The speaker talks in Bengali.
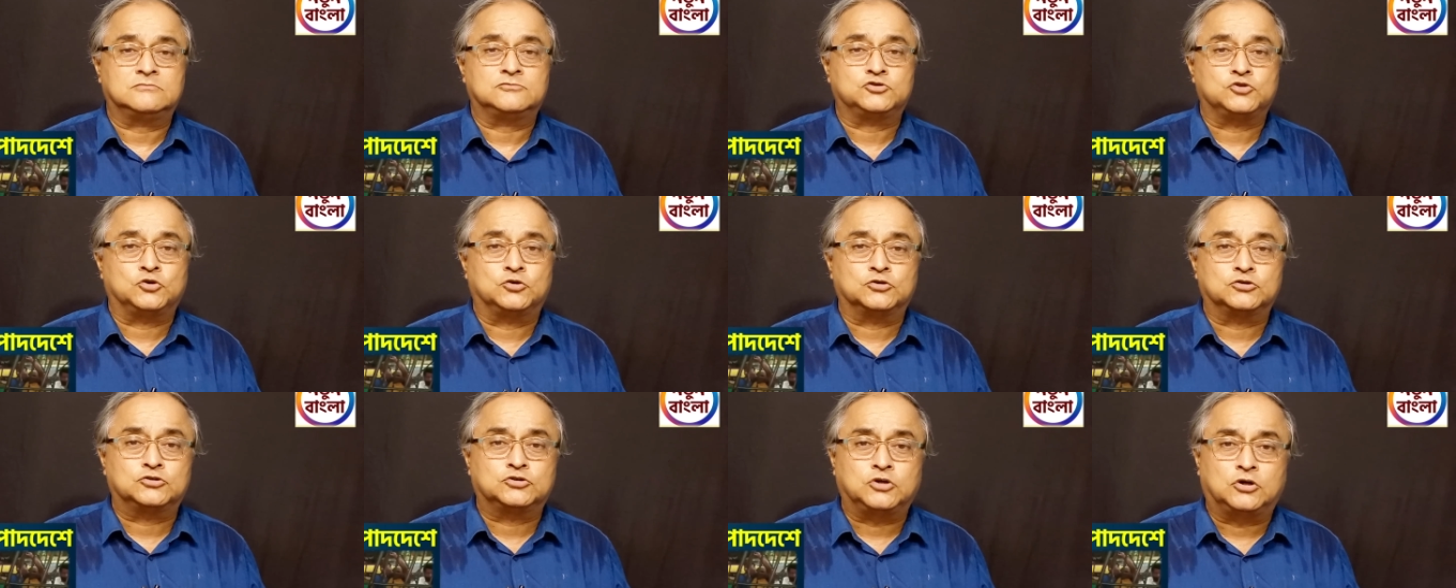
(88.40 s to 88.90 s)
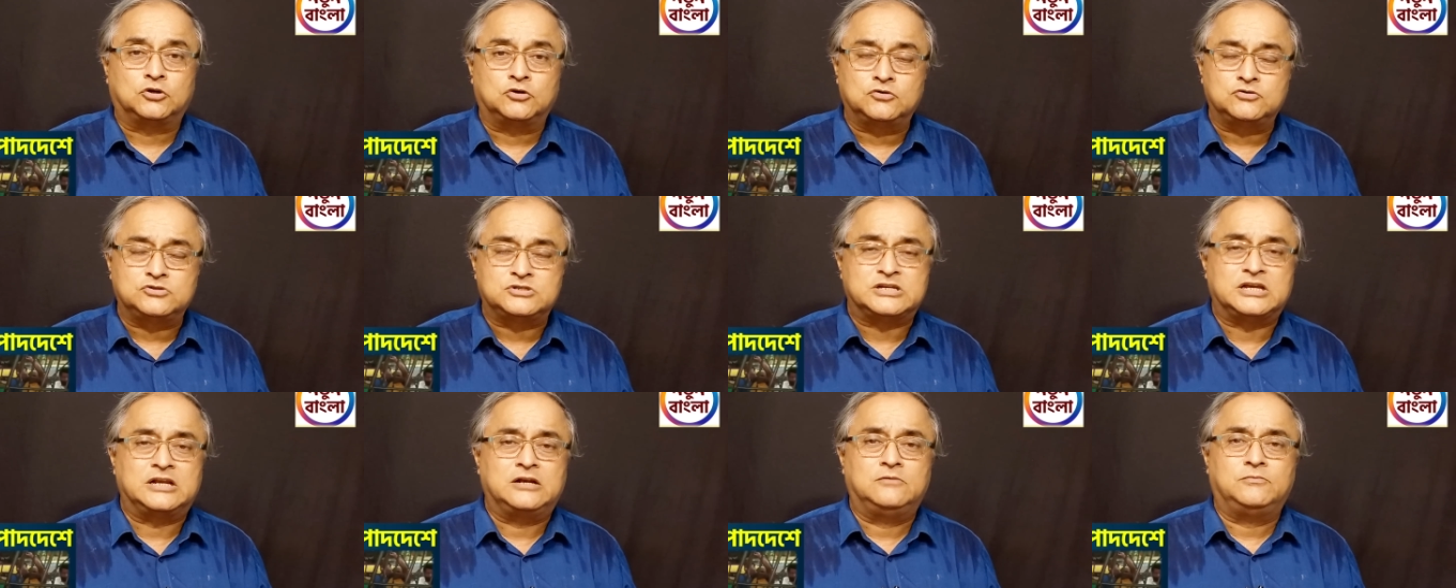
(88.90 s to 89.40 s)
চোর ধরো
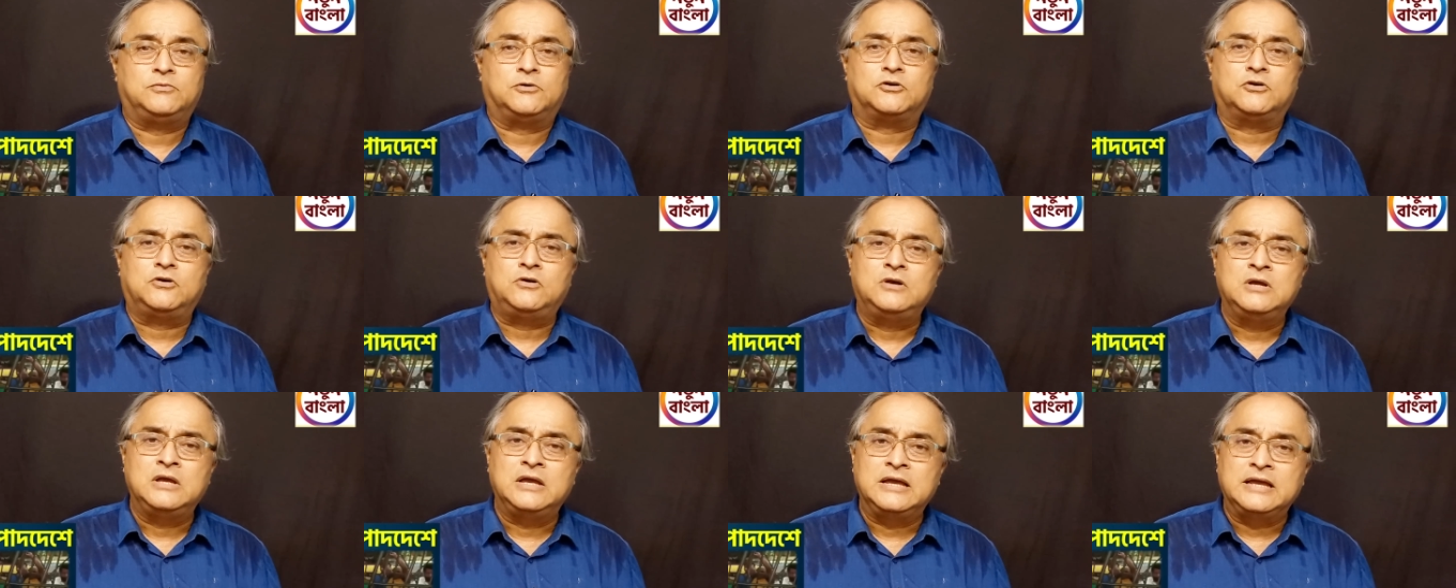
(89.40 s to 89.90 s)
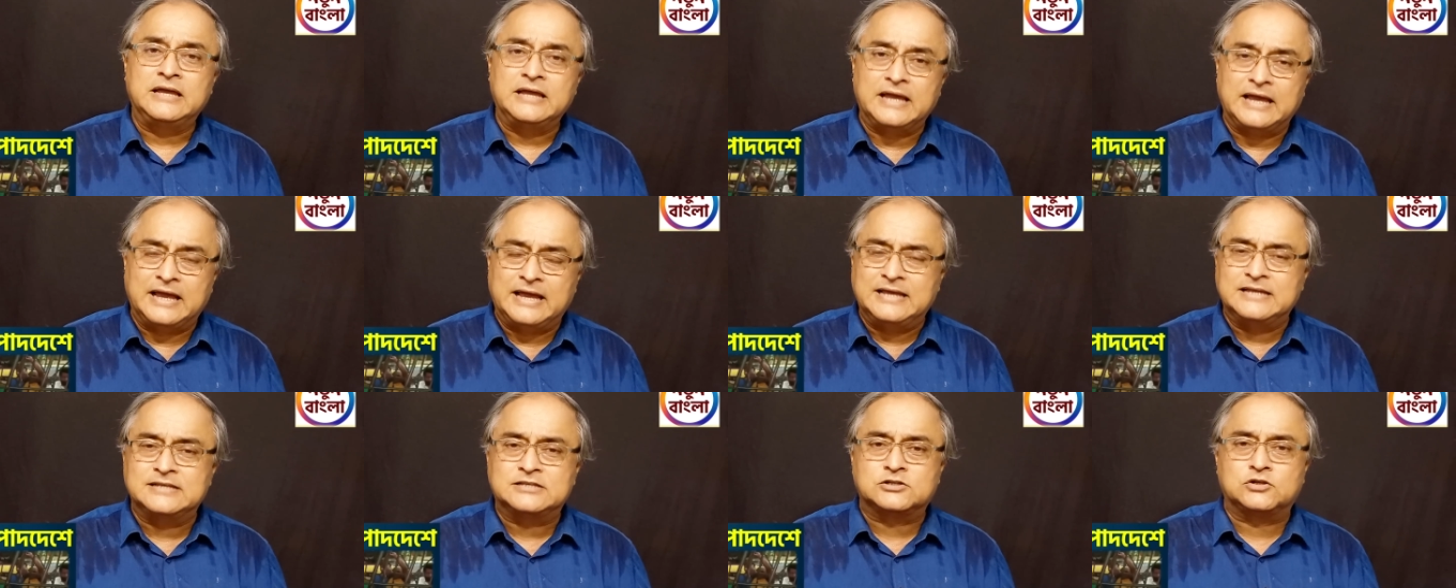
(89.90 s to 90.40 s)
জেল ভরো
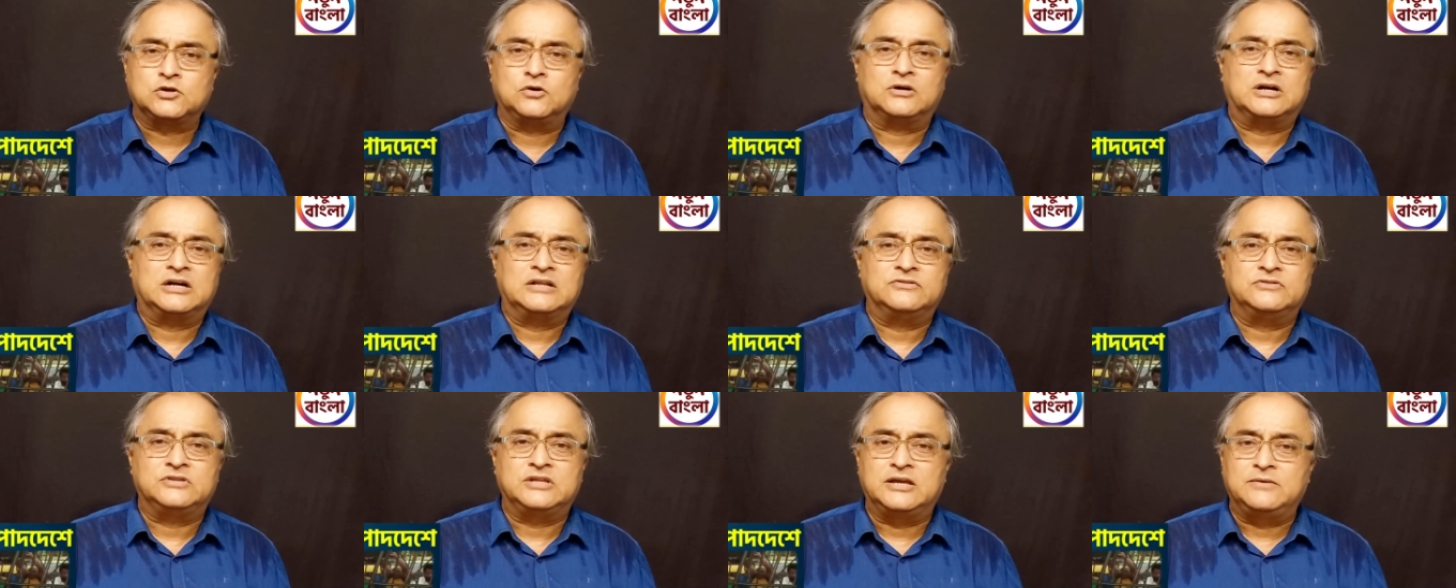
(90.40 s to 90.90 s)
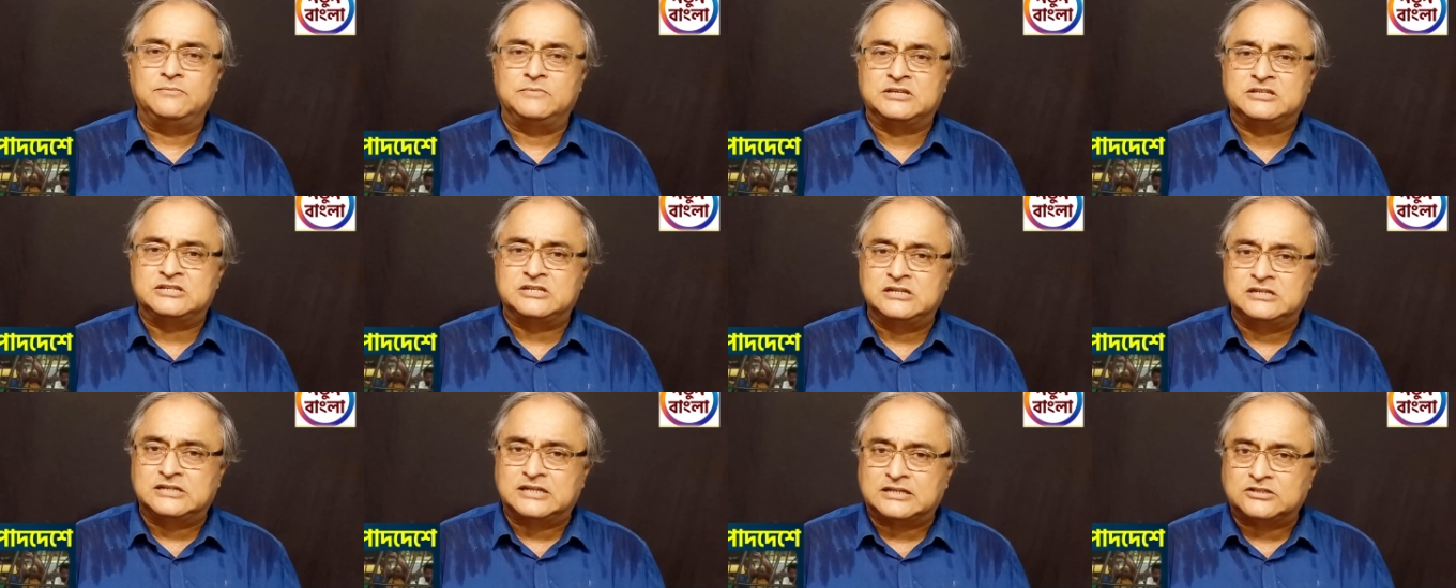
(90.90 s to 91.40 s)
এই স্লোগান দিয়ে
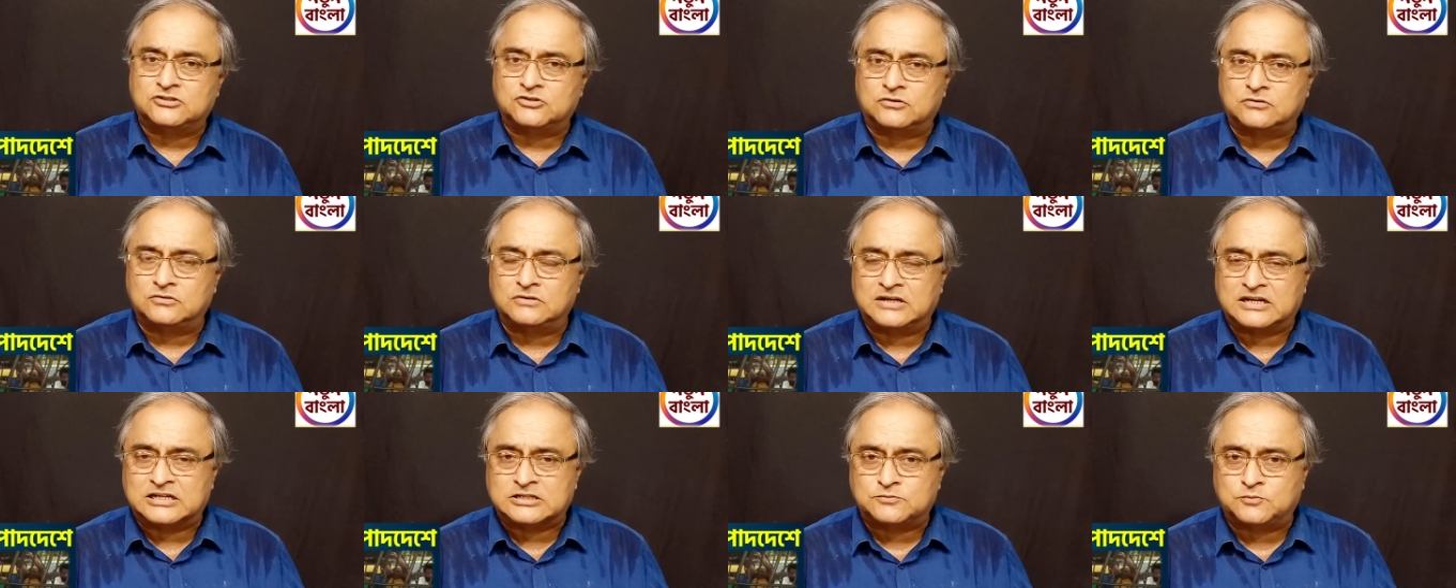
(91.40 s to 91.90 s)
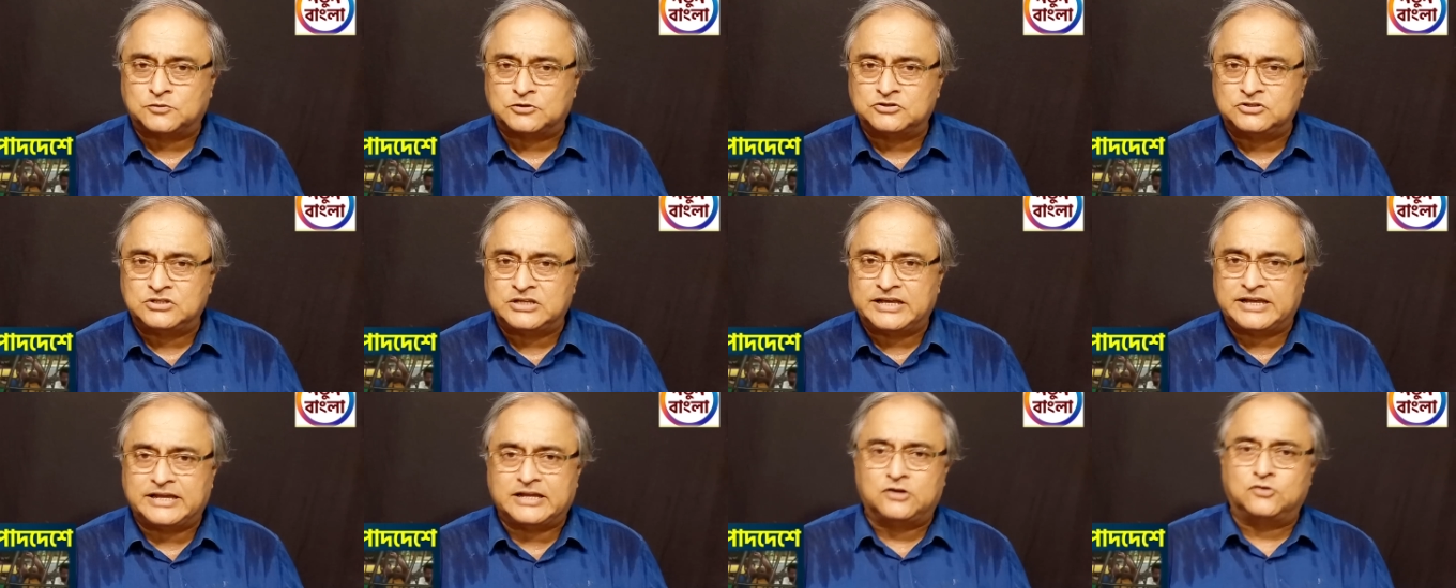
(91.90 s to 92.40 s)
মিছিলটা যখন রাজপথ
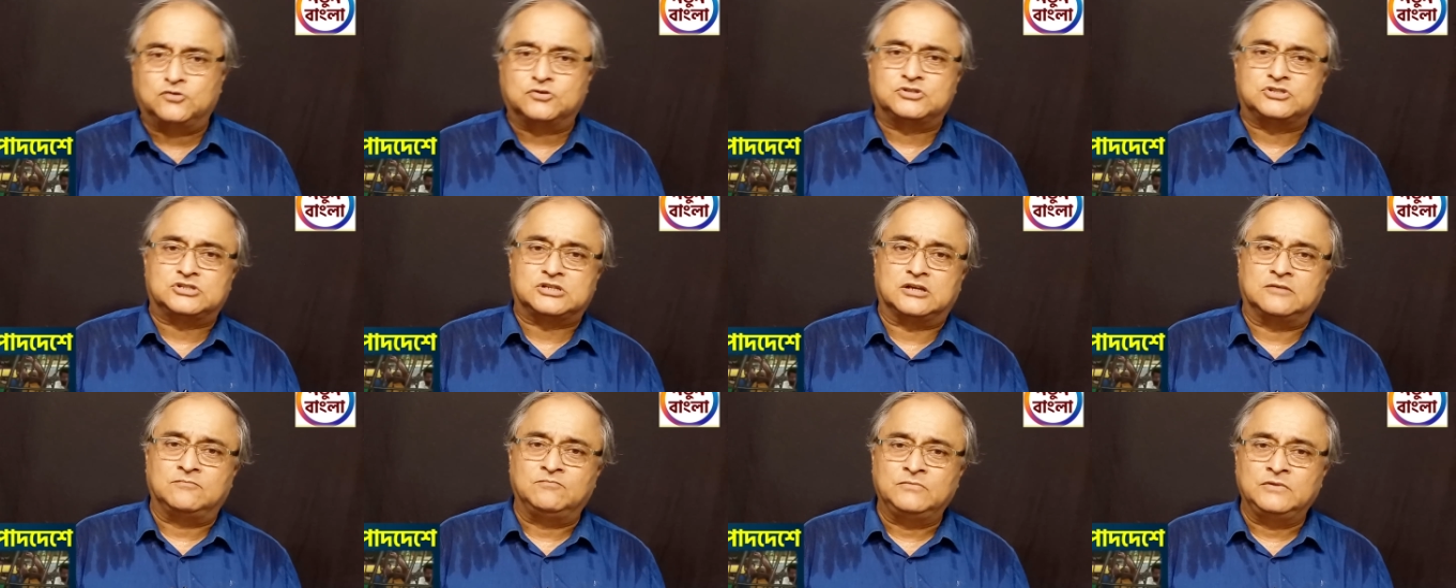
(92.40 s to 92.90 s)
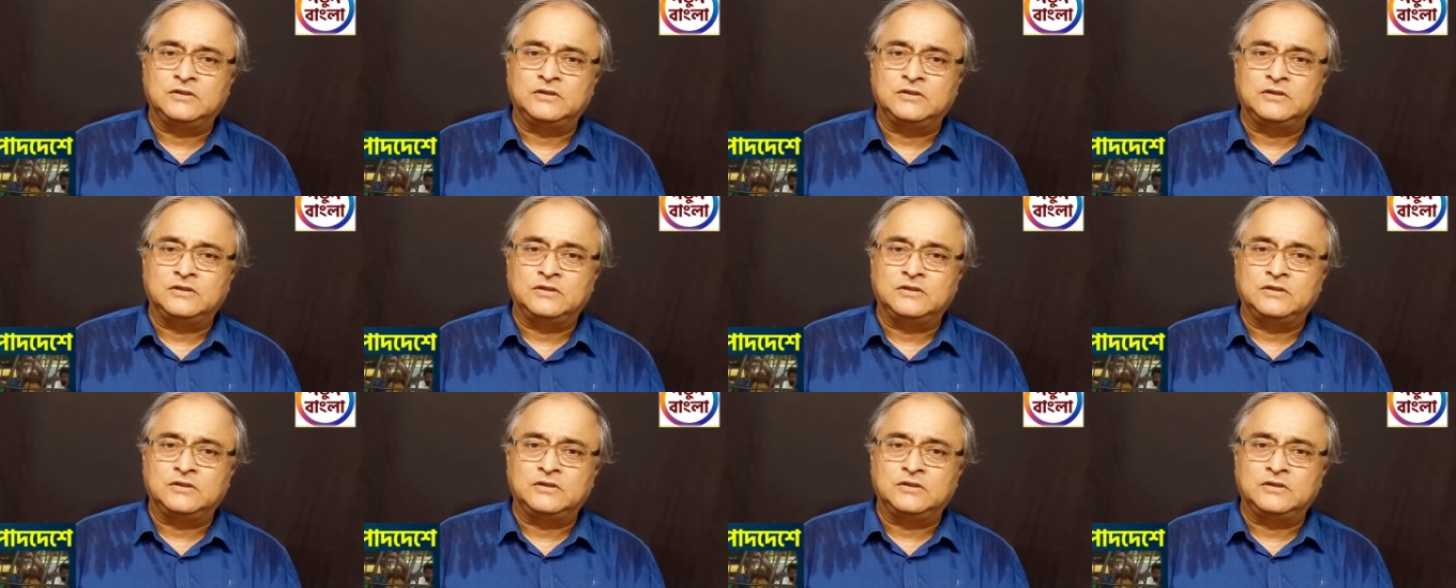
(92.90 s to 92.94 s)
দিয়ে এগোচ্ছে